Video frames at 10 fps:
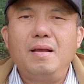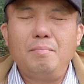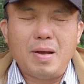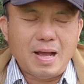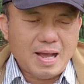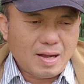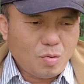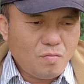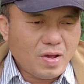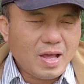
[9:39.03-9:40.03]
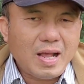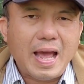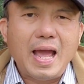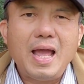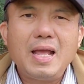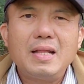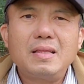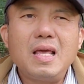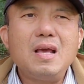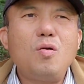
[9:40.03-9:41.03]
mà quý vị nghe
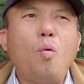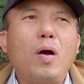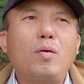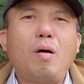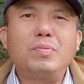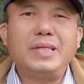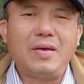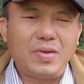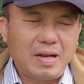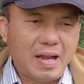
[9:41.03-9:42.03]
tiếng gọi của cộng sản Việt